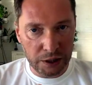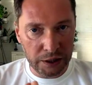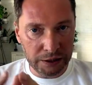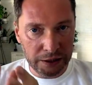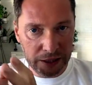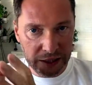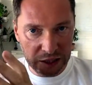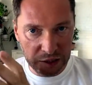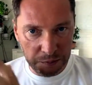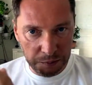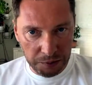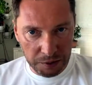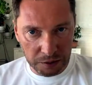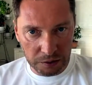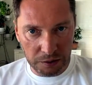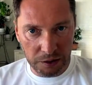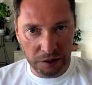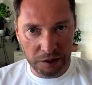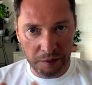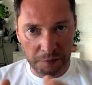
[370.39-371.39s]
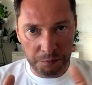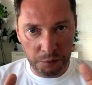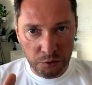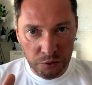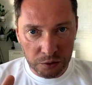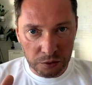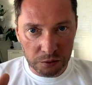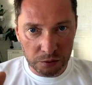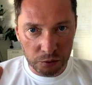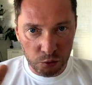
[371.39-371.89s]
когда эксперт и
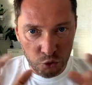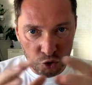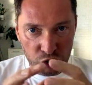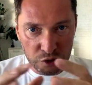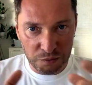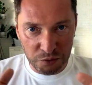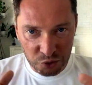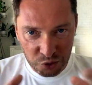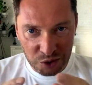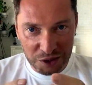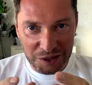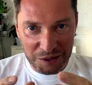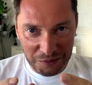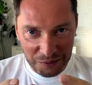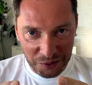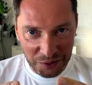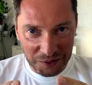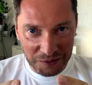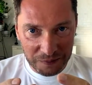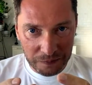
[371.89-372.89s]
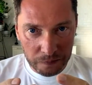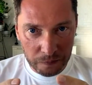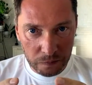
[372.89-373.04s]
компьютер дружат между собой.